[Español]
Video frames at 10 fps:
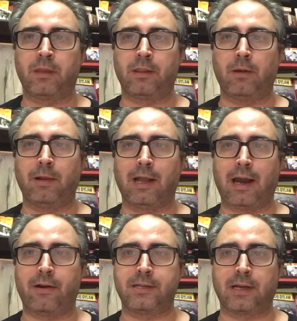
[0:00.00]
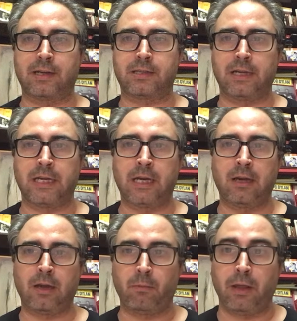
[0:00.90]
de Bill Harris en este
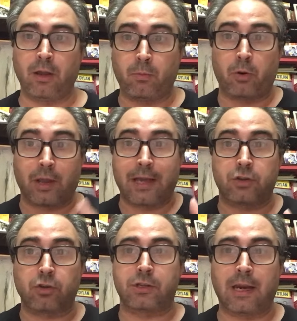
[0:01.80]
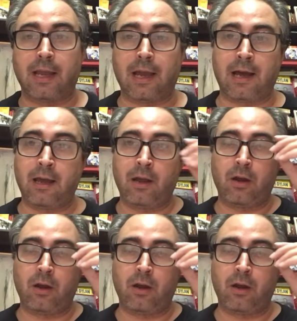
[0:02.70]
vídeo porque eso sería